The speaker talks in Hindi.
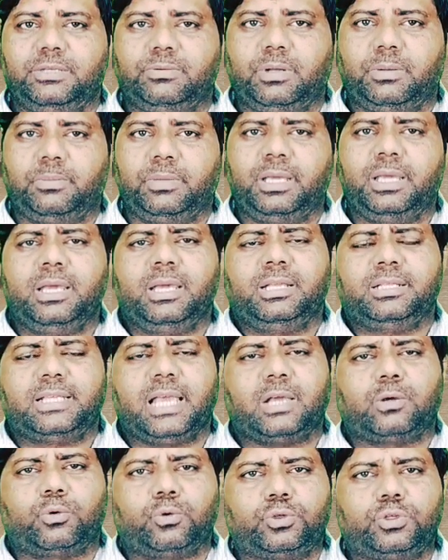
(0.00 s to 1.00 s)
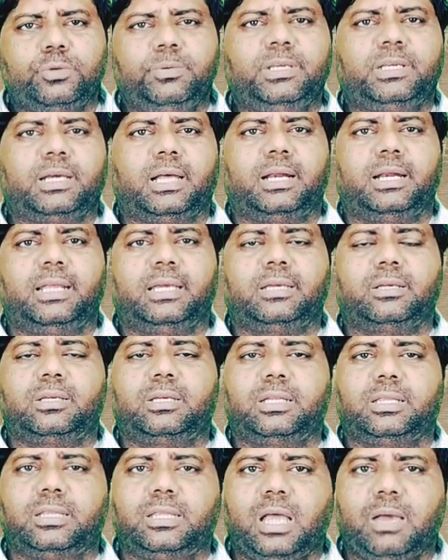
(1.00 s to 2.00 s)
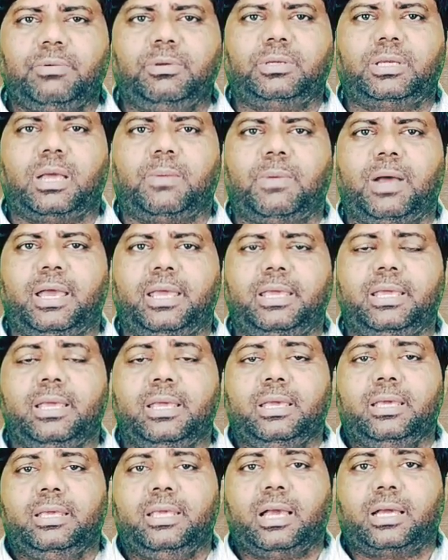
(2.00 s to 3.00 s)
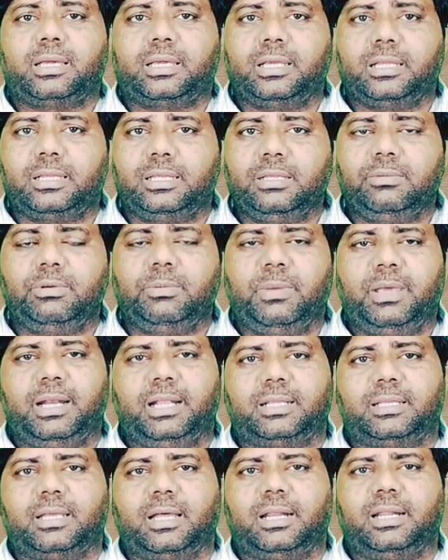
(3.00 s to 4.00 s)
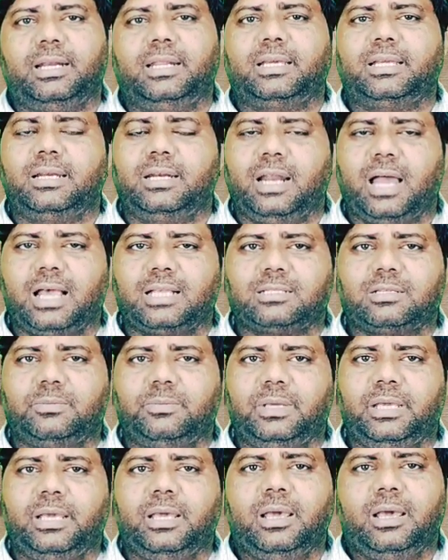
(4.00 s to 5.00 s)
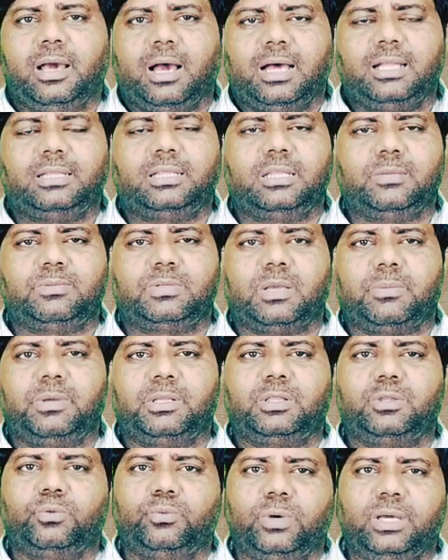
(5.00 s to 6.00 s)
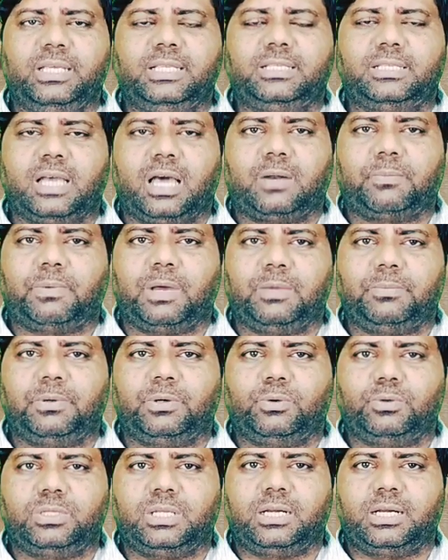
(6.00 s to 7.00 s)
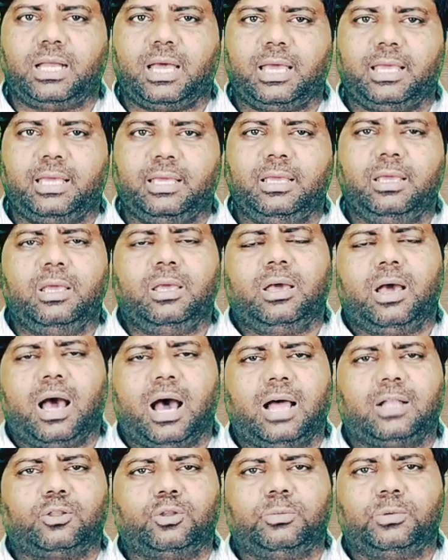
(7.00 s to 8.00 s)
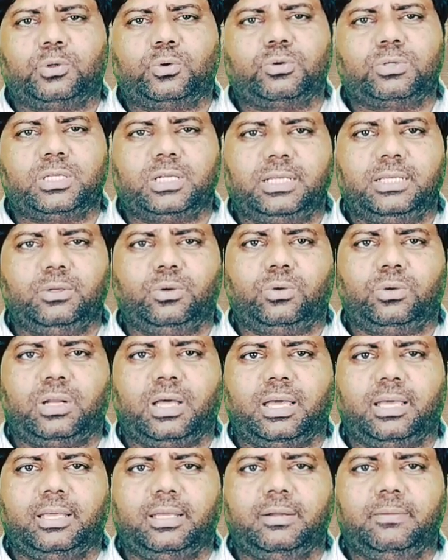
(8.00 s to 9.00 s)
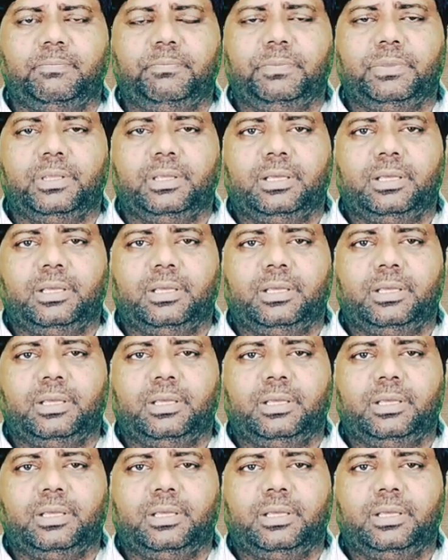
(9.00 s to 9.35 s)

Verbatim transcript: जीवन में चाहे कुछ भी कर लें कितना भी कमाएं या कितनी भी मेहनत करें लेकिन लास्ट में अंतिम समय तो वही चार पाई पे गुजरना है हाथों में कुछ नहीं होना है